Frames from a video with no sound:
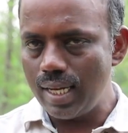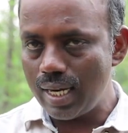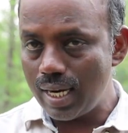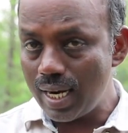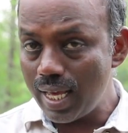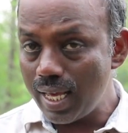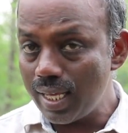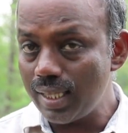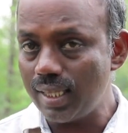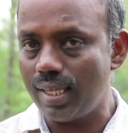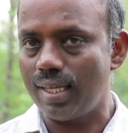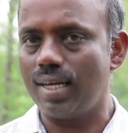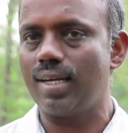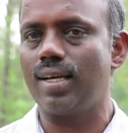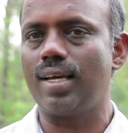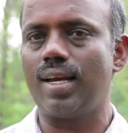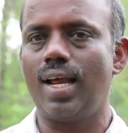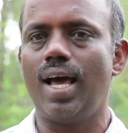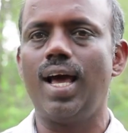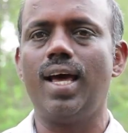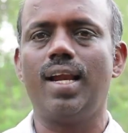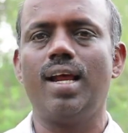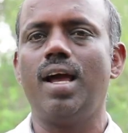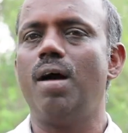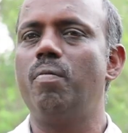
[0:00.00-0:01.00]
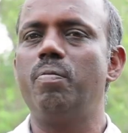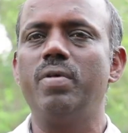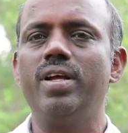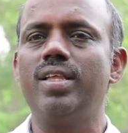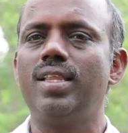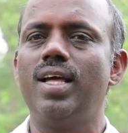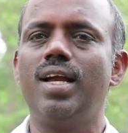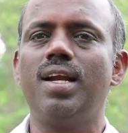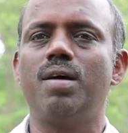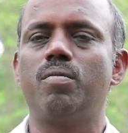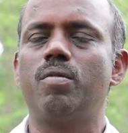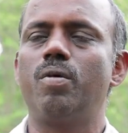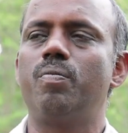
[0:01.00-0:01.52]
நினைத்திருக்கிறார் அப்படி
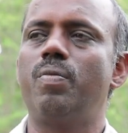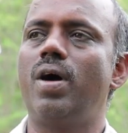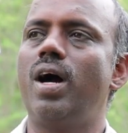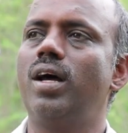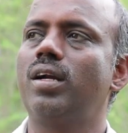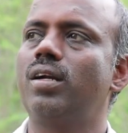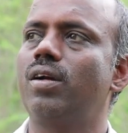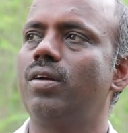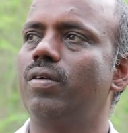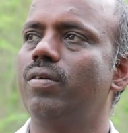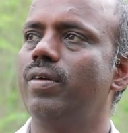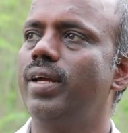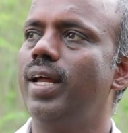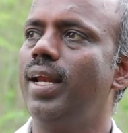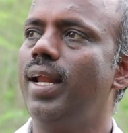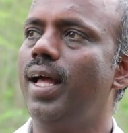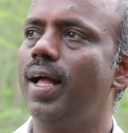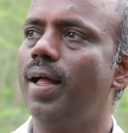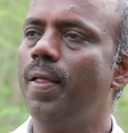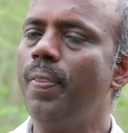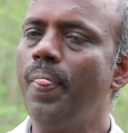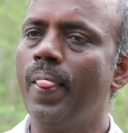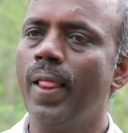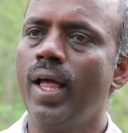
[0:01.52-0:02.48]
தான் நம்ம பார்க்கணும் ஏன்னா